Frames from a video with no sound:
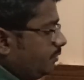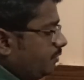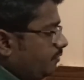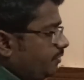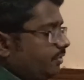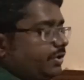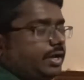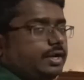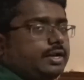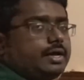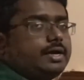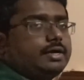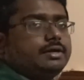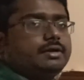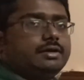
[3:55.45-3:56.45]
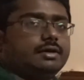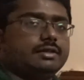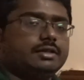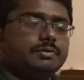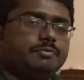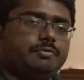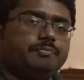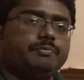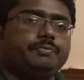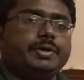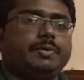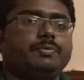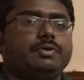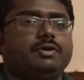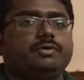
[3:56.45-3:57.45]
ஒவ்வொன்றும் என்ன ஆங்கிள்ங்கிறத நம்ம
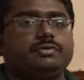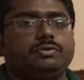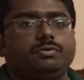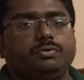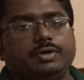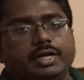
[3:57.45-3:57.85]
பேப்பரில் வந்து